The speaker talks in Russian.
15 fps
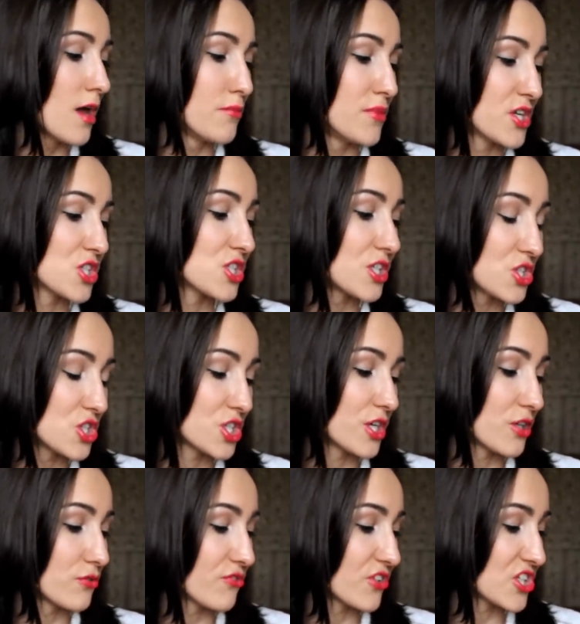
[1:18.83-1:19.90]
Бережно
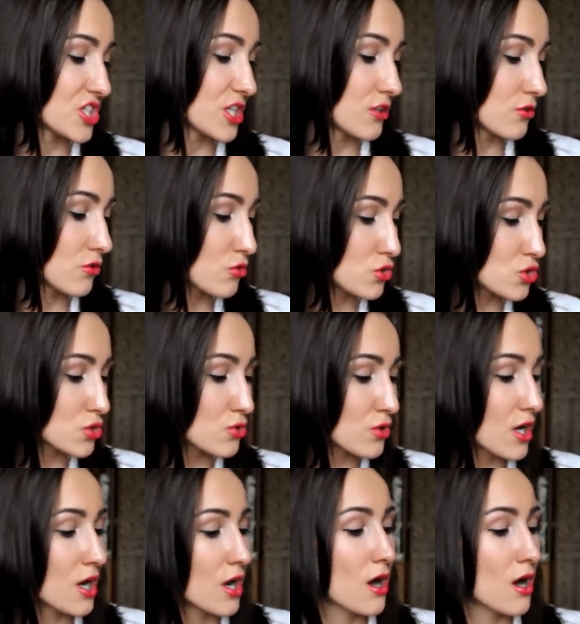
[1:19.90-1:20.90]
очищает, увлажняет кожу.